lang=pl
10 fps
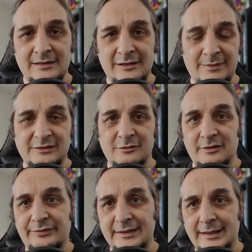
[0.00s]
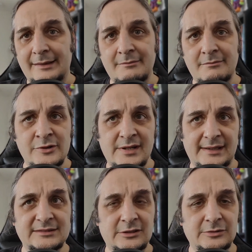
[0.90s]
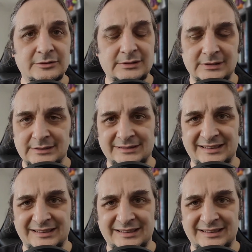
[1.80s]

Na obecną chwilę mój krasnolud y,